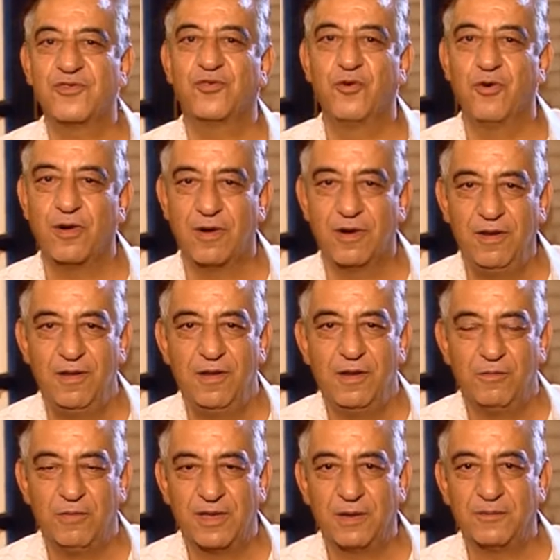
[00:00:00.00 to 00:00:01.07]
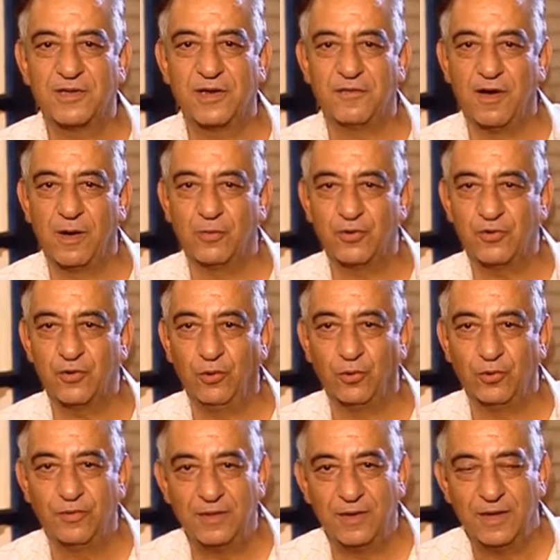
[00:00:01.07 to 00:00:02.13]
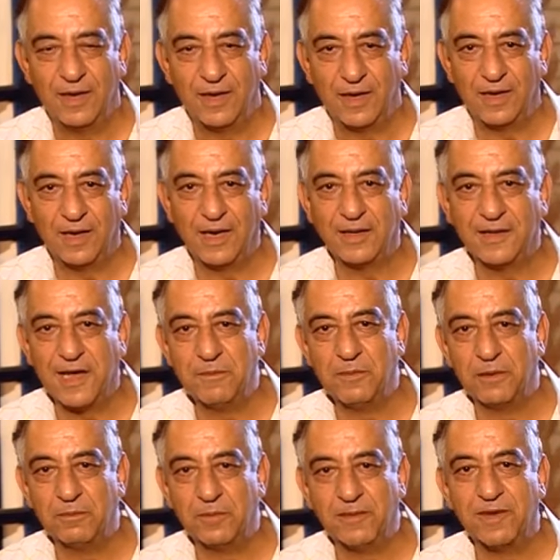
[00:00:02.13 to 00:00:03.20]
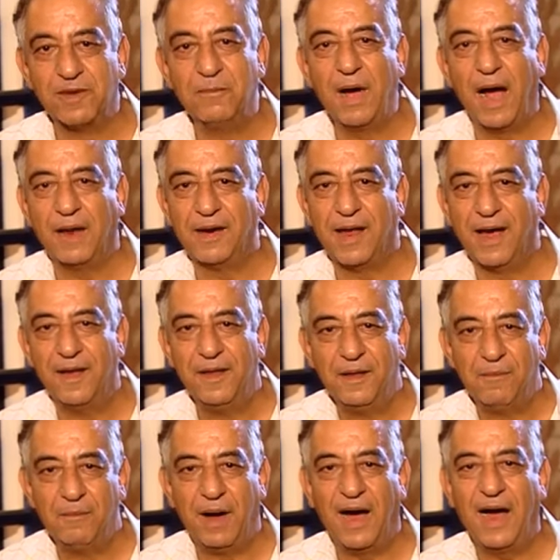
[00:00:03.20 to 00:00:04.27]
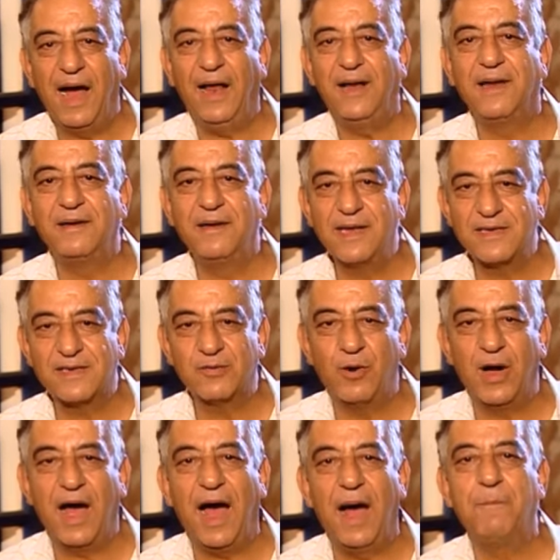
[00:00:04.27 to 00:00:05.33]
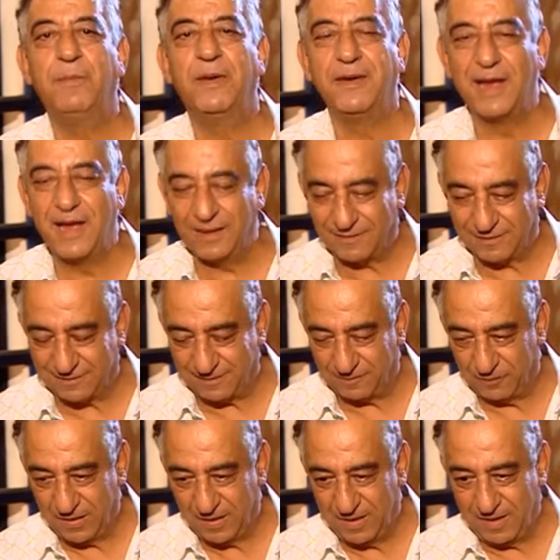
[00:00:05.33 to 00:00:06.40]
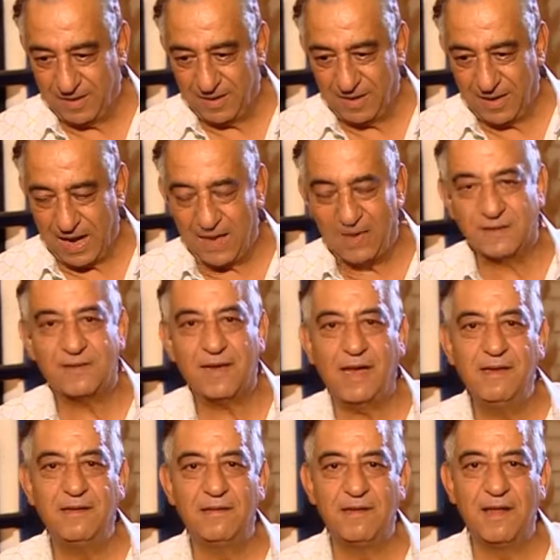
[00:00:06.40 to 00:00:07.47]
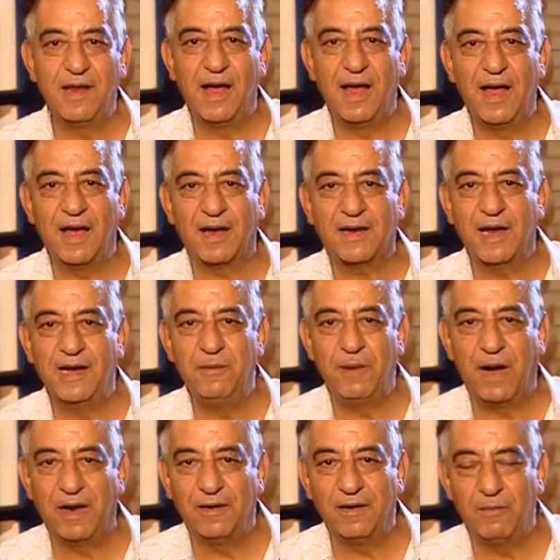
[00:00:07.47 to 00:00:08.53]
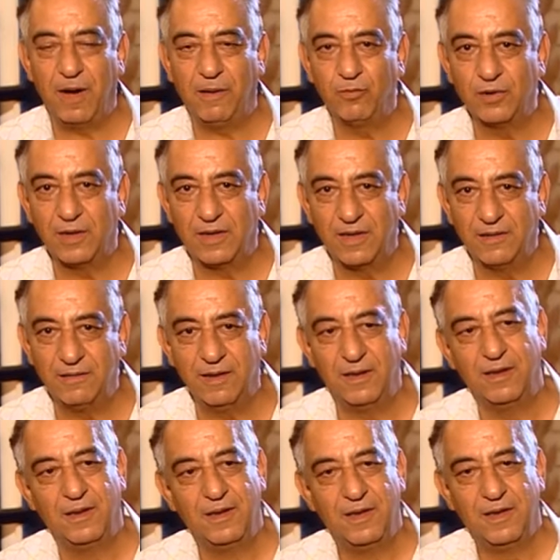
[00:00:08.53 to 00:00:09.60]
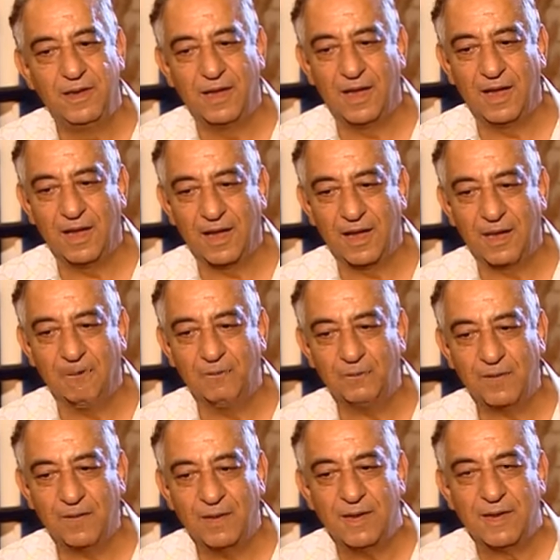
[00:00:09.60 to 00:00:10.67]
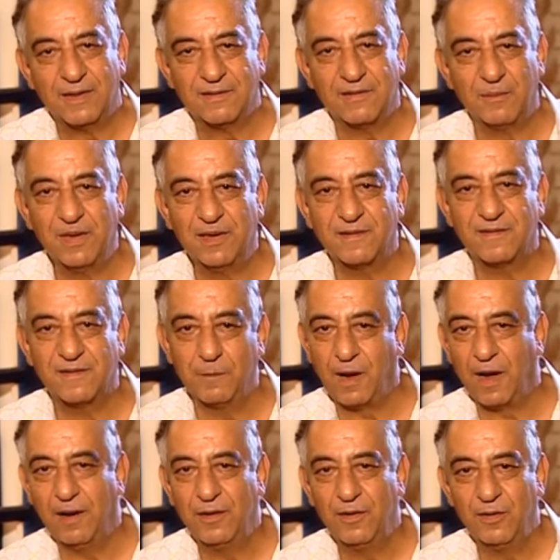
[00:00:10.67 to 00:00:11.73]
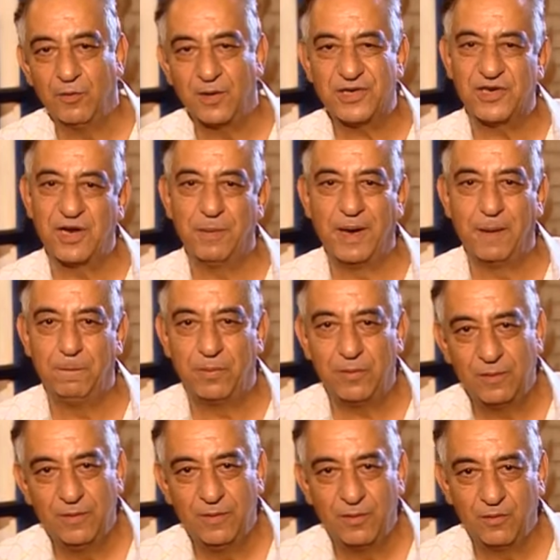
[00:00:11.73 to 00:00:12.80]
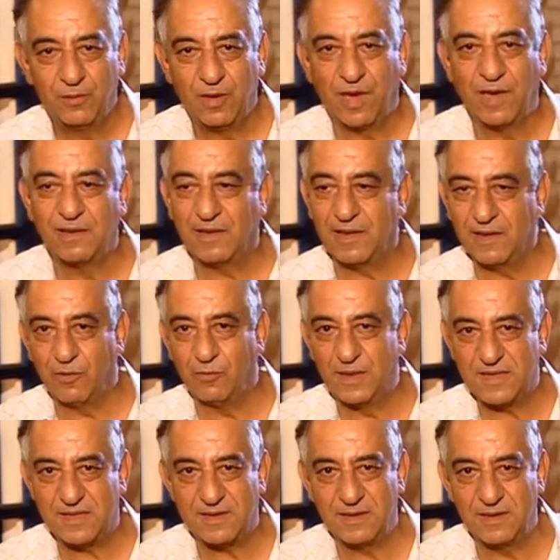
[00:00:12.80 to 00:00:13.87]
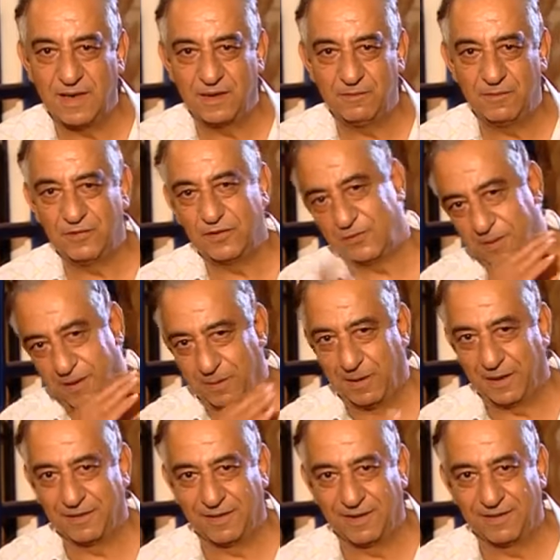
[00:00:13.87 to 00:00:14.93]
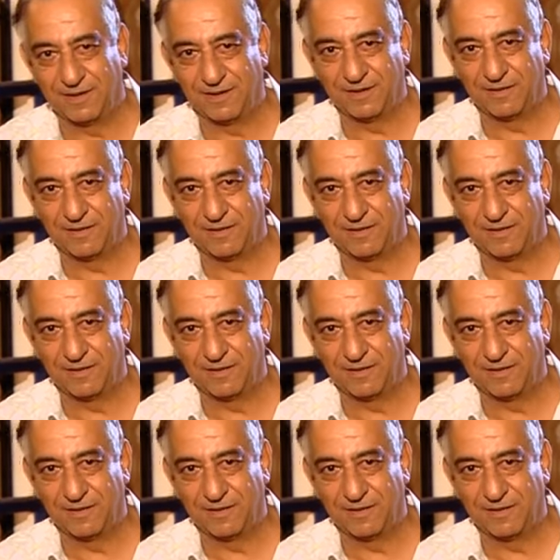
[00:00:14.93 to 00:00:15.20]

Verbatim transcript: أشكر مدام صفاء ابو سعود اللي هي دايما بتجمعنا مع احلى الناس واحب الناس انا سعيد ان انا اتكلم عن محمود الجندي آه زميل الصبا والشباب ولغايه كده وبس يعني مفيش بقى بعد كده